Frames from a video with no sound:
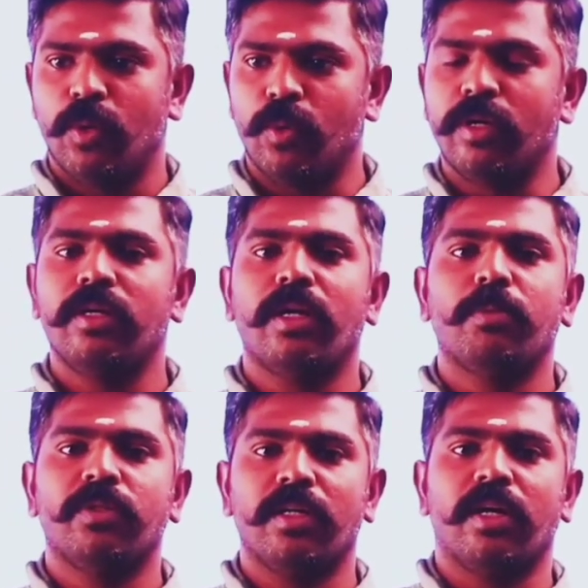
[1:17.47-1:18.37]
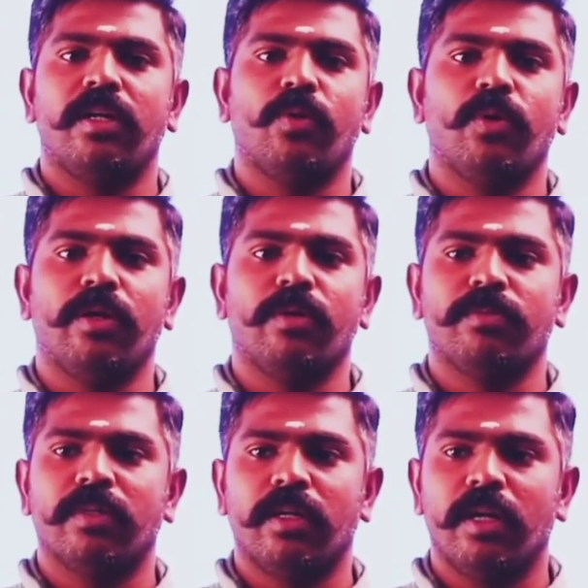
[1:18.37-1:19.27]
ஒன்று நாம் வந்து கற்றுக்கொள்கிறோம்
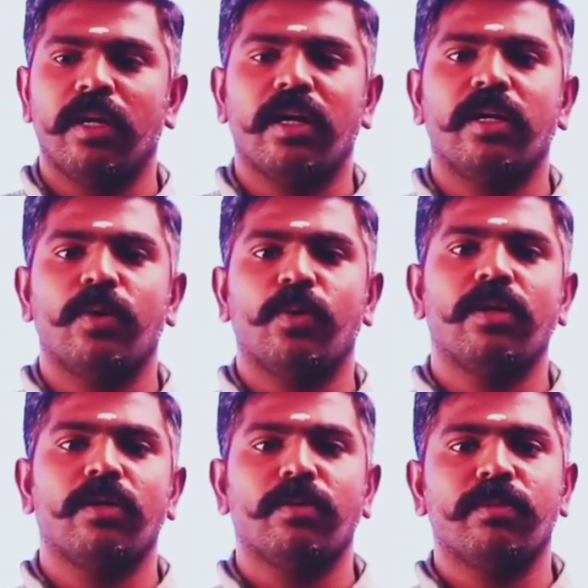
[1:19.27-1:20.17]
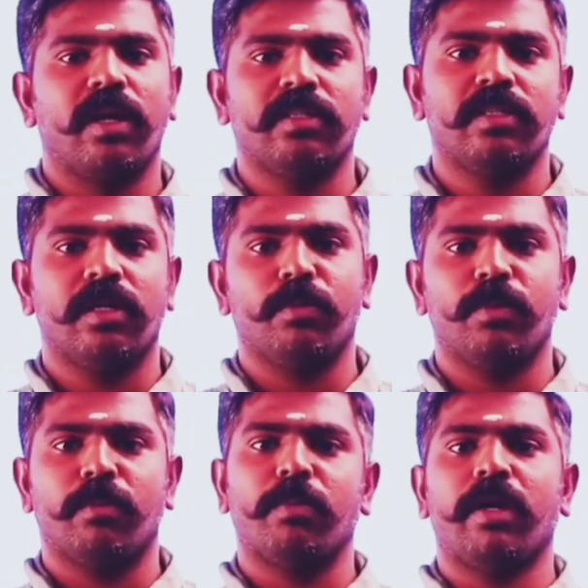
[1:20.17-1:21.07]
இல்லைனா கற்றுக் கொடுக்குறோம்னு நினச்சி தான் நம்ம
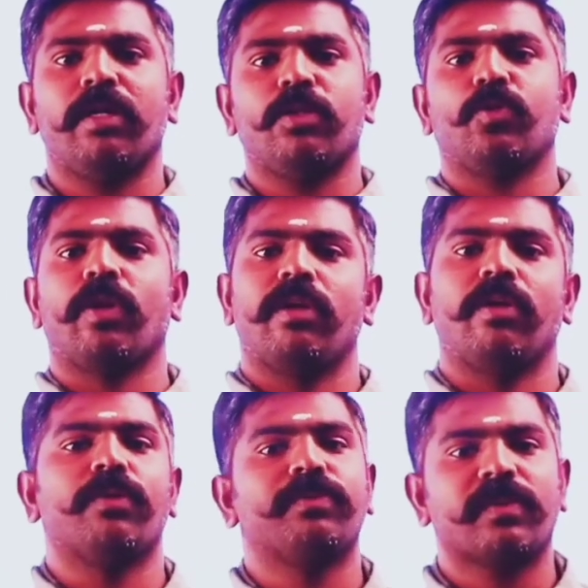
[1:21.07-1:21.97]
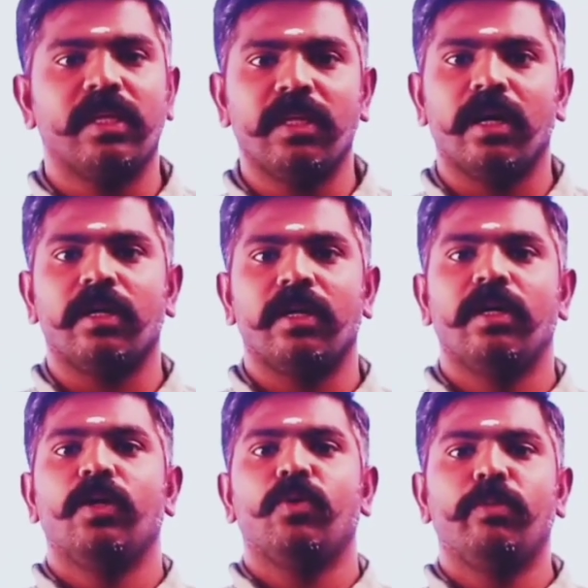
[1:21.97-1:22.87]
நம்ம பயணத்தை தொடங்கியிருக்கோம் இதா
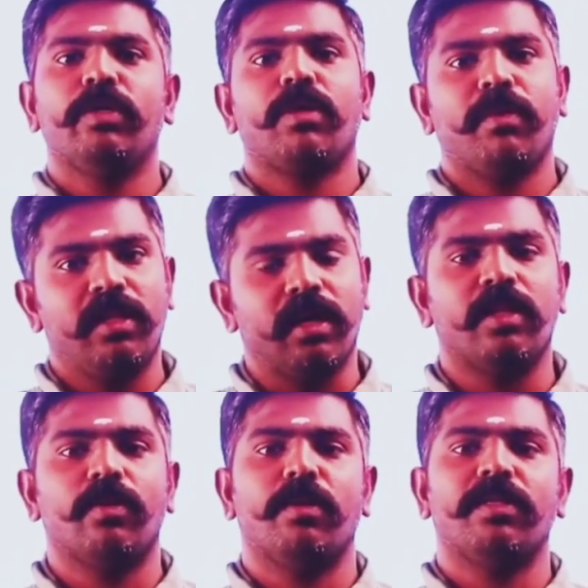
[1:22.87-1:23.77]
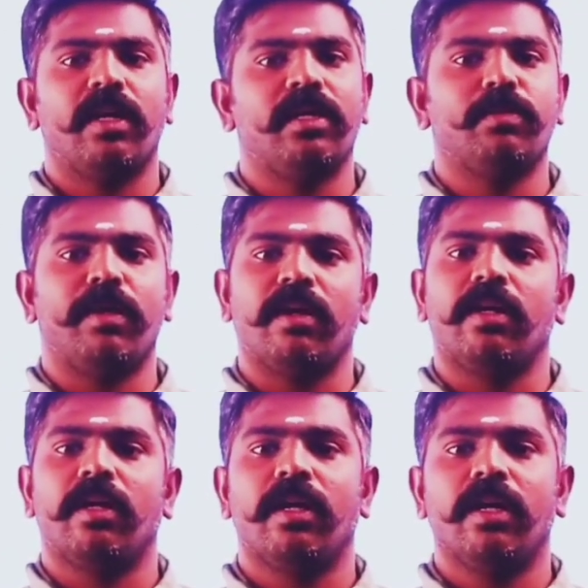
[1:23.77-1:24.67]
உண்மையை சொல்லப்போனால் இது அதை விட ரொம்ப சாட்டிஸ்ஃபைடாக
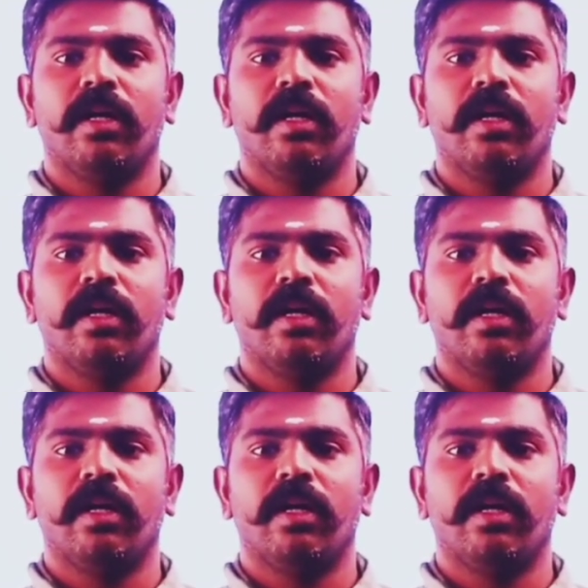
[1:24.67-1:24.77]
இருக்குது